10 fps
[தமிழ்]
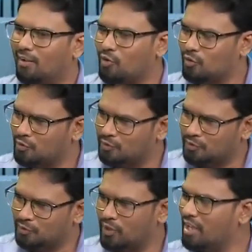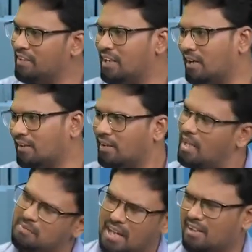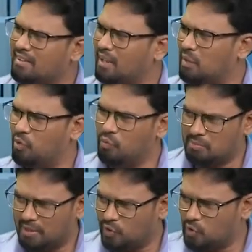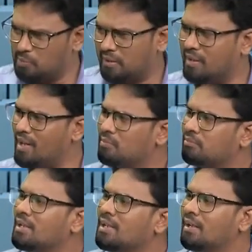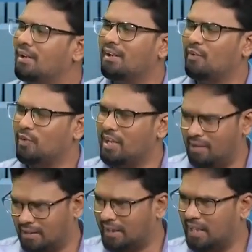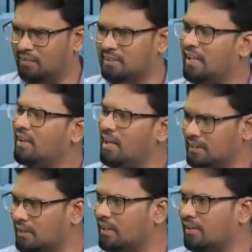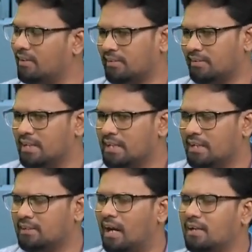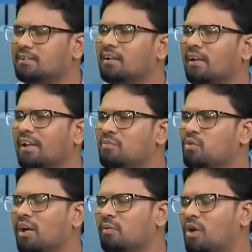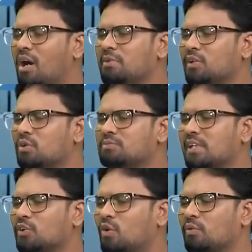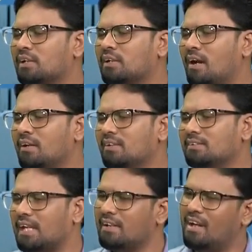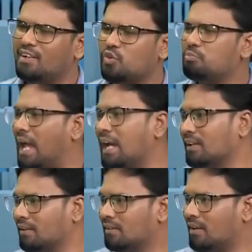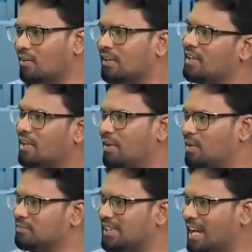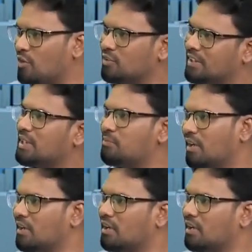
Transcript: ஒரு ஊடகவியலாளர் இருக்கலாம் யாராக இருக்கலாம் ஒவ்வொரு மனிதனுக்கும் அன்றாடம் அவனுடைய வாழ்க்கையிலே வந்து நிறைய அழுத்தங்கள் இருக்கிறது இந்த அழுத்தங்களை முகா முகாமைத்துவம் செய்து கொள்வதற்கான சரியான ஒரு பிளானிங் அவருக்கு இருக்க வேண்டும் சரியான ஒரு திட்டமிடல்